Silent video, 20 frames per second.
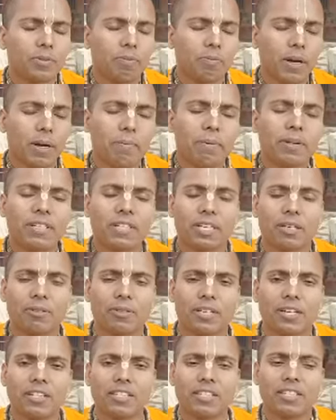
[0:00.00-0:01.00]
ब्राह्मण के
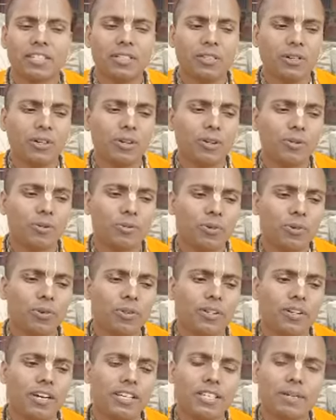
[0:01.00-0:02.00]
अवतार थे और वो
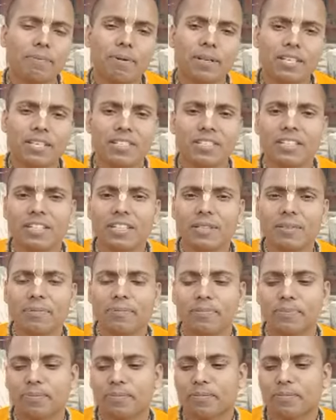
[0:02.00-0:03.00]
राजा बलि से
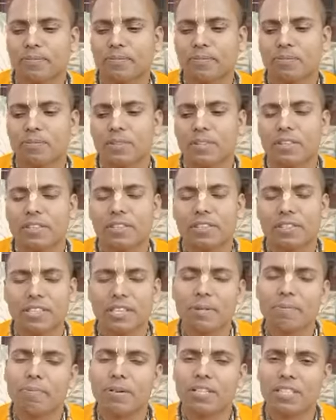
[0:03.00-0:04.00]

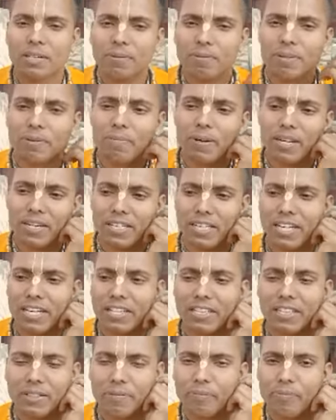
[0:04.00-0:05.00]
तीन पग जमीन मांगने आए
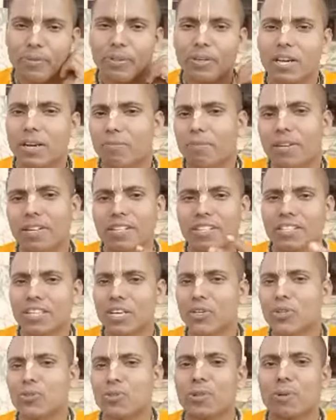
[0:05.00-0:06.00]
थे कल मैंने इसका
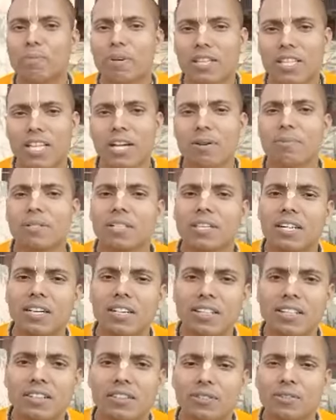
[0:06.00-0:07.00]
स्टोरी बताया भी था
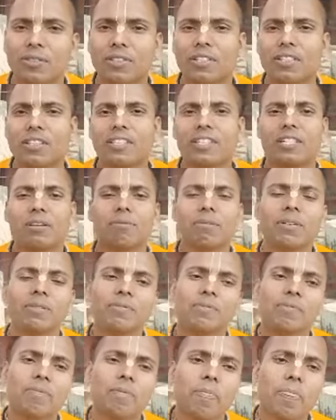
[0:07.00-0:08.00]
डिटेल में
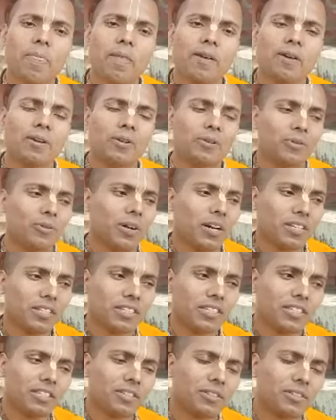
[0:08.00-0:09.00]
तो आज
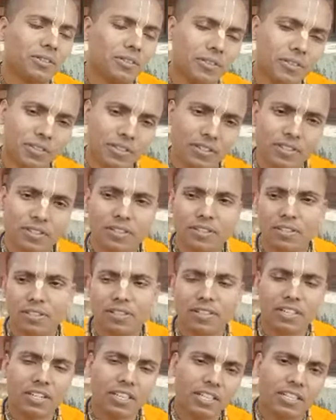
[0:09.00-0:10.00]

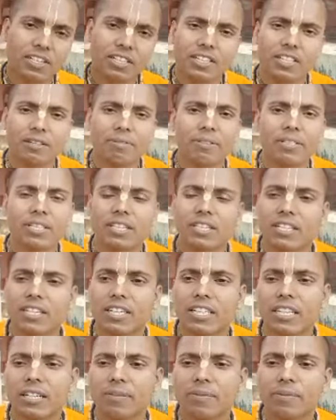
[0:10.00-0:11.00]
जस्ट एक रिवीजन
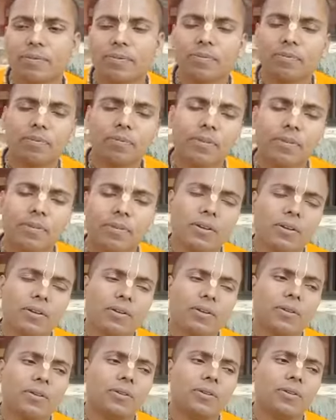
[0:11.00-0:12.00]
करते
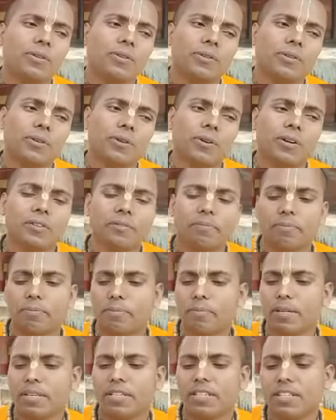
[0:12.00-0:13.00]
हैं और
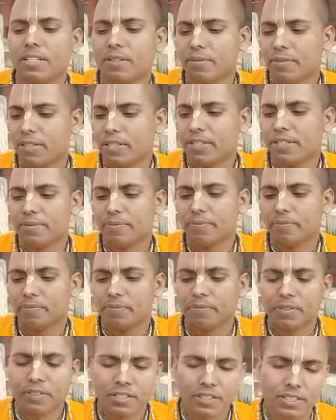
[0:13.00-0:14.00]
बलि ने फिर
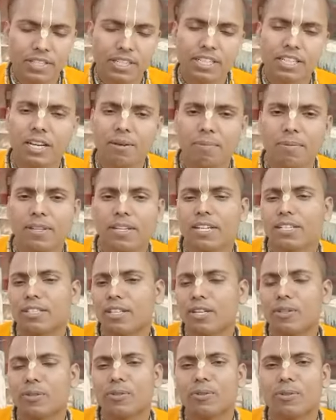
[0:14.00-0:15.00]
संकल्प लिया था
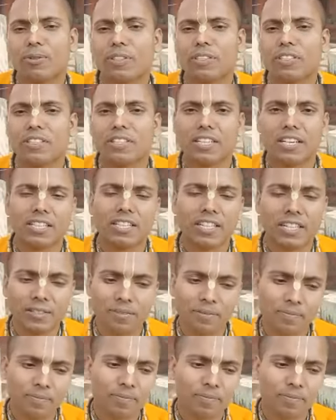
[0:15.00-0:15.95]
और उन्होंने दिया था